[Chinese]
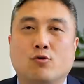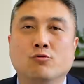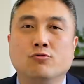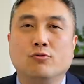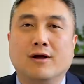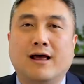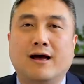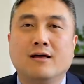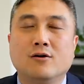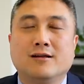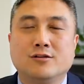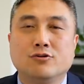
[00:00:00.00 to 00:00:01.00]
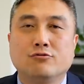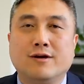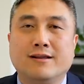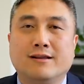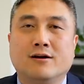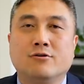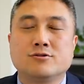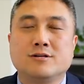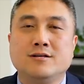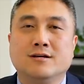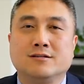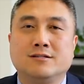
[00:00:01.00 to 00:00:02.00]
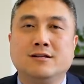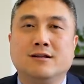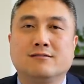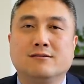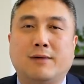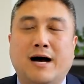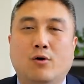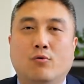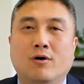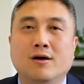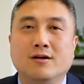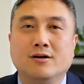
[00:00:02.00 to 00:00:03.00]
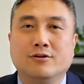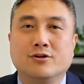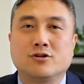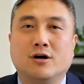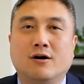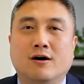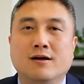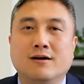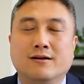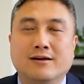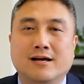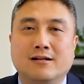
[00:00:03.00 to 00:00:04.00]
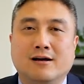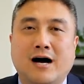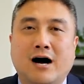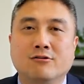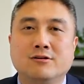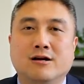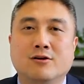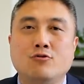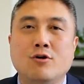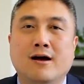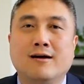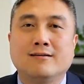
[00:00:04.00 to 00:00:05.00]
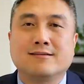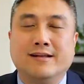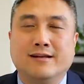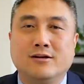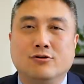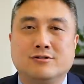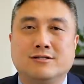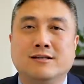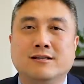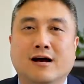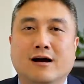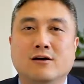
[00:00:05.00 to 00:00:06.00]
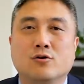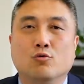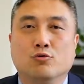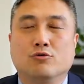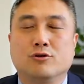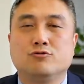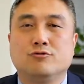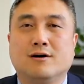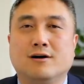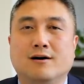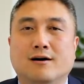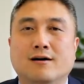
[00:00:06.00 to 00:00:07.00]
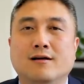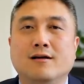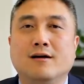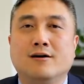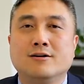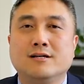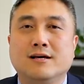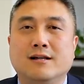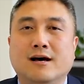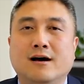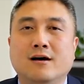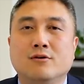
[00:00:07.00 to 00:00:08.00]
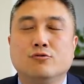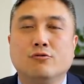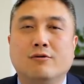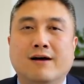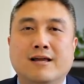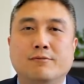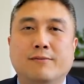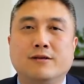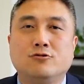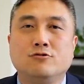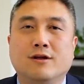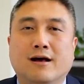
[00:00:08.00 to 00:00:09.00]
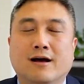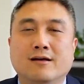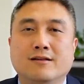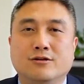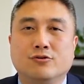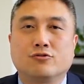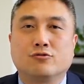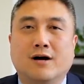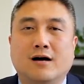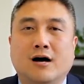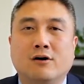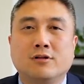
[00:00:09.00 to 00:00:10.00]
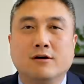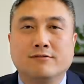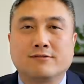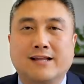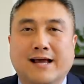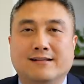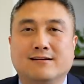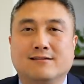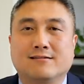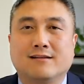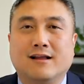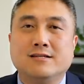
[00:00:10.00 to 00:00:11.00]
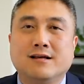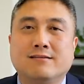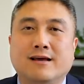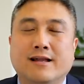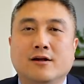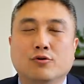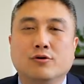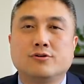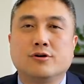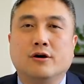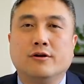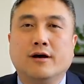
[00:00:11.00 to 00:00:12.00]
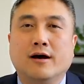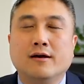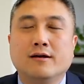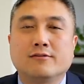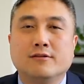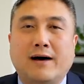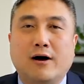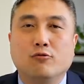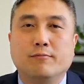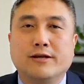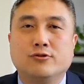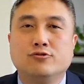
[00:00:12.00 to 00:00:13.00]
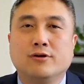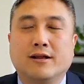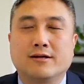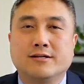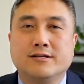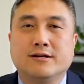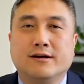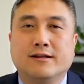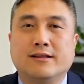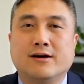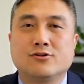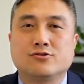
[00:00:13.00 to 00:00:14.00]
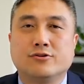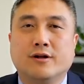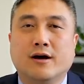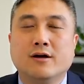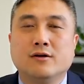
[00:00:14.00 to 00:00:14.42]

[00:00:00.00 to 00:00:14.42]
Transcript: 工作了。就算你能够申请新的四八五，有的时候可能要等好几个月才能有新的工作许可。而且呢，如果万一被拒了，你就算 out of status 了。现在很多时候呢，四八五被拒了，申请人当时呢